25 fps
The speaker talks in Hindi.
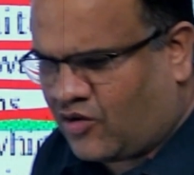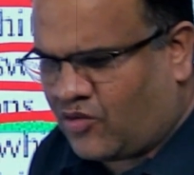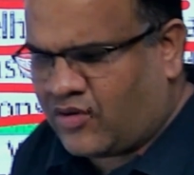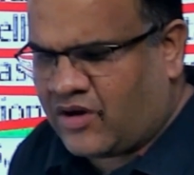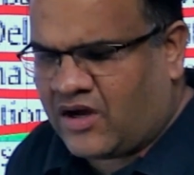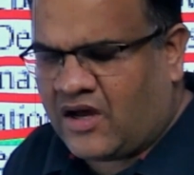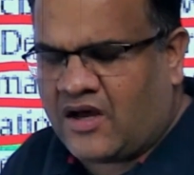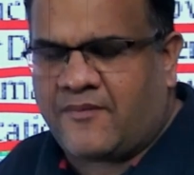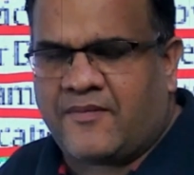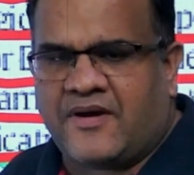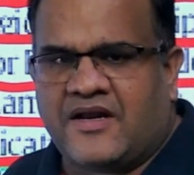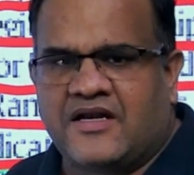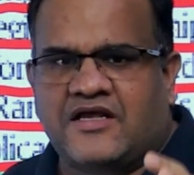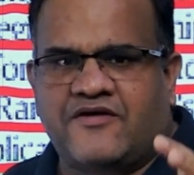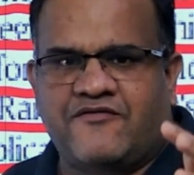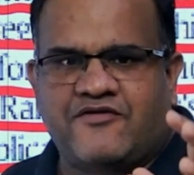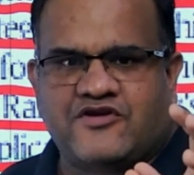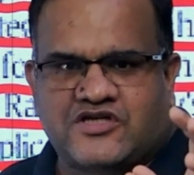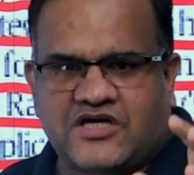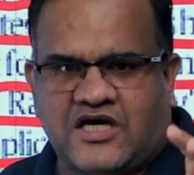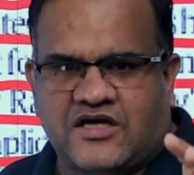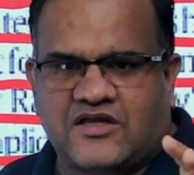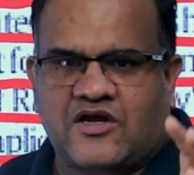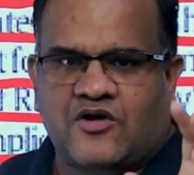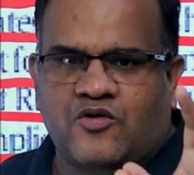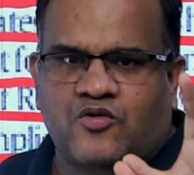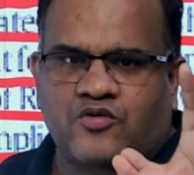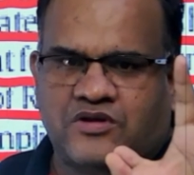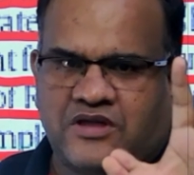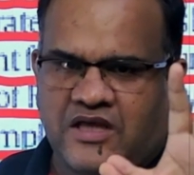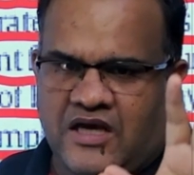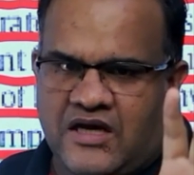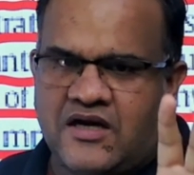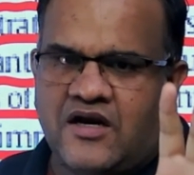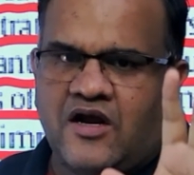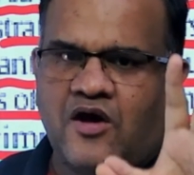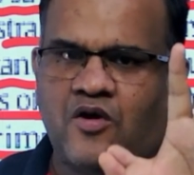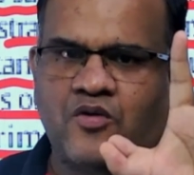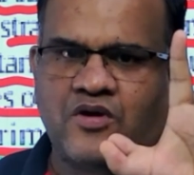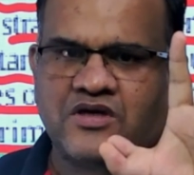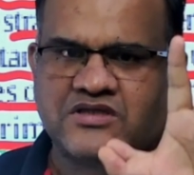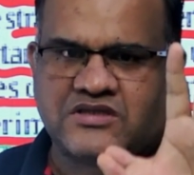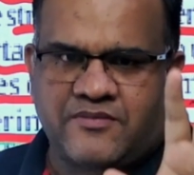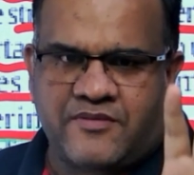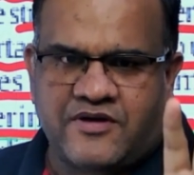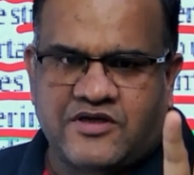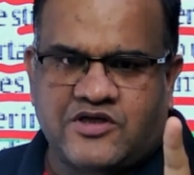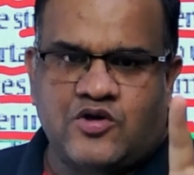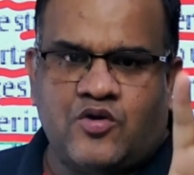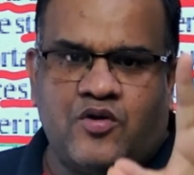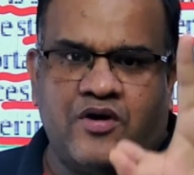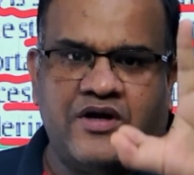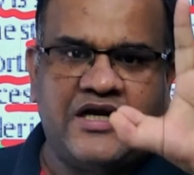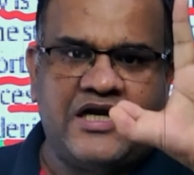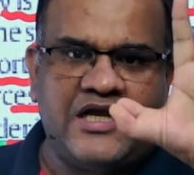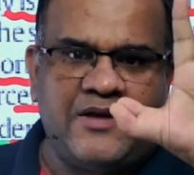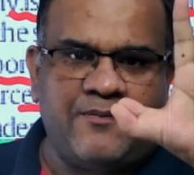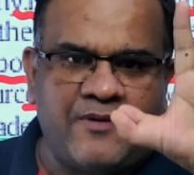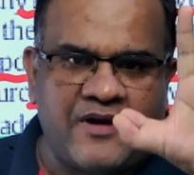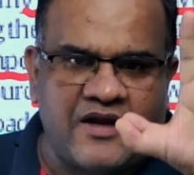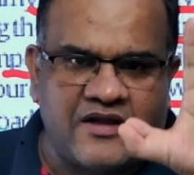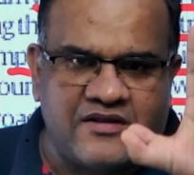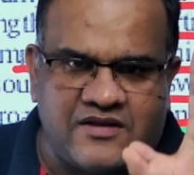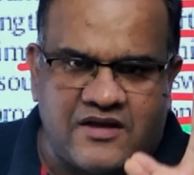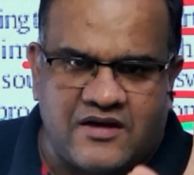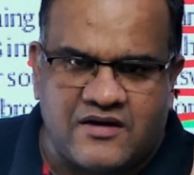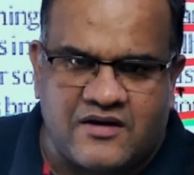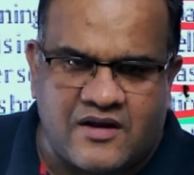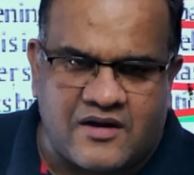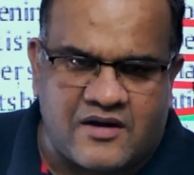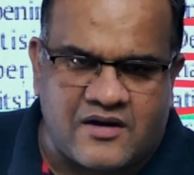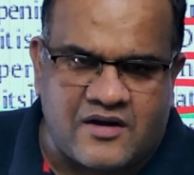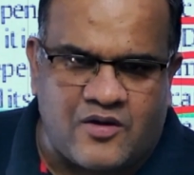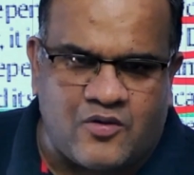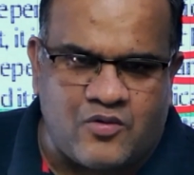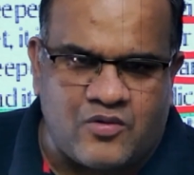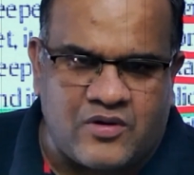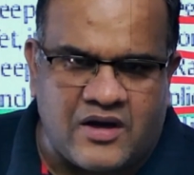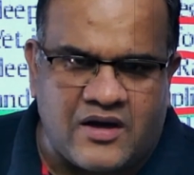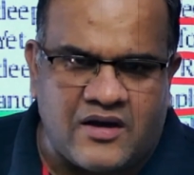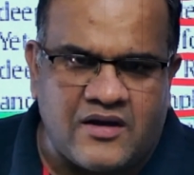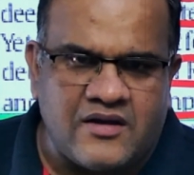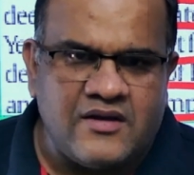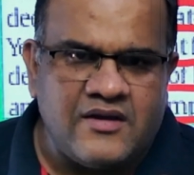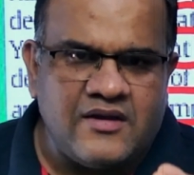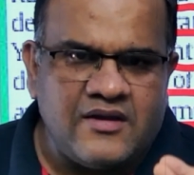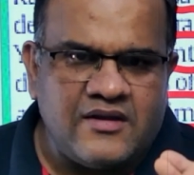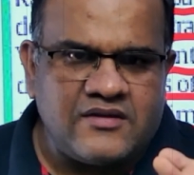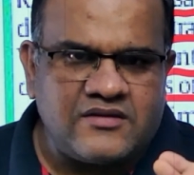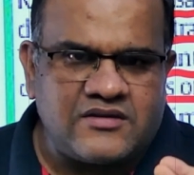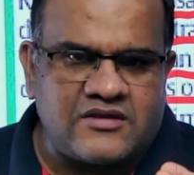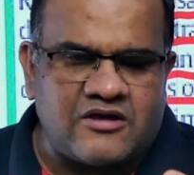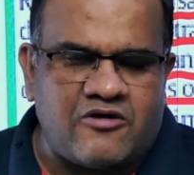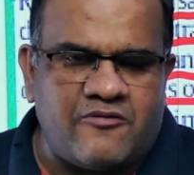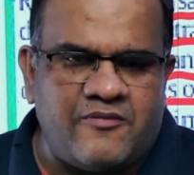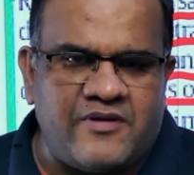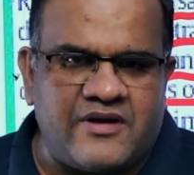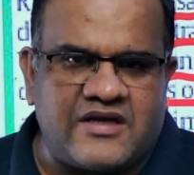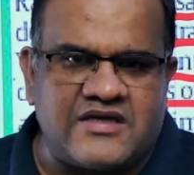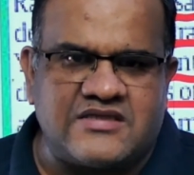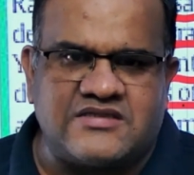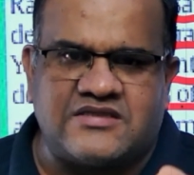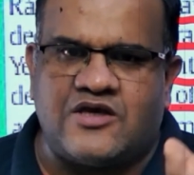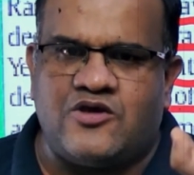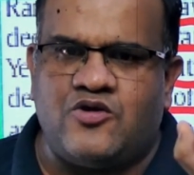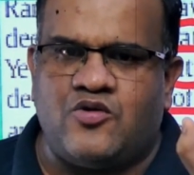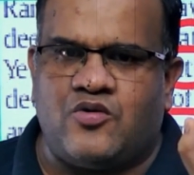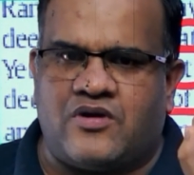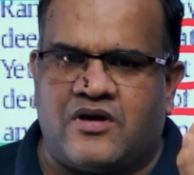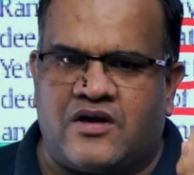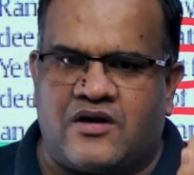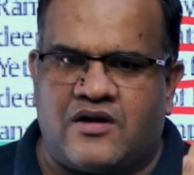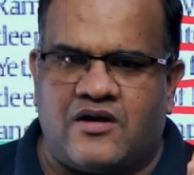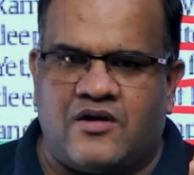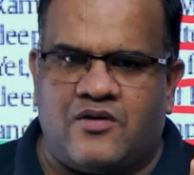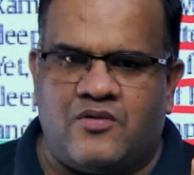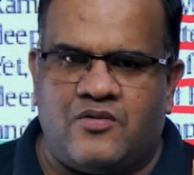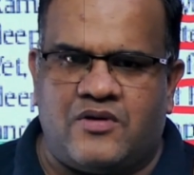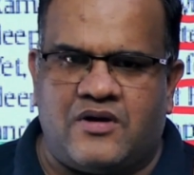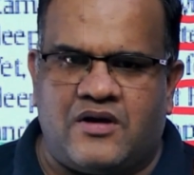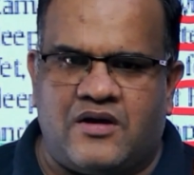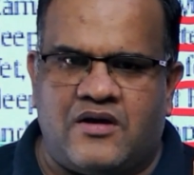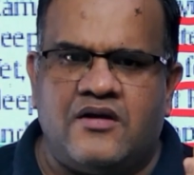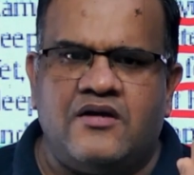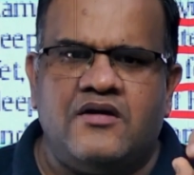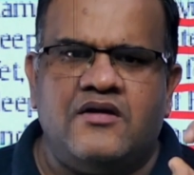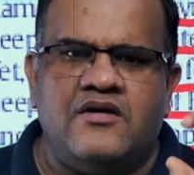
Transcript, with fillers: होगा हमें इनकी विचारधारा को देखना होगा समझना होगा डीपर अध्ययन करना होगा तब तो हमें इनका सहयोग करना होगा